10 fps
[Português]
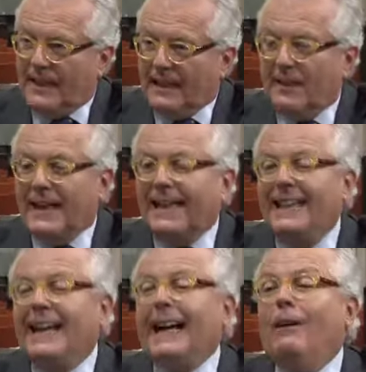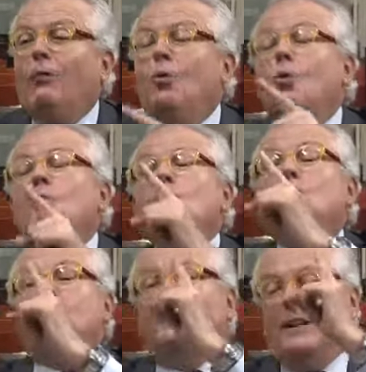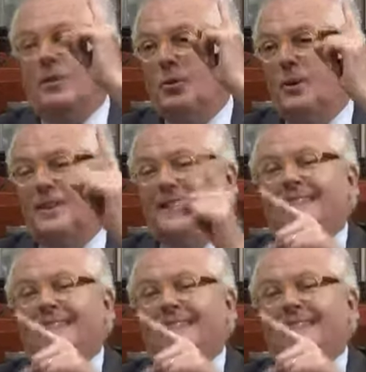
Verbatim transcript: Agora, aqui a última coisa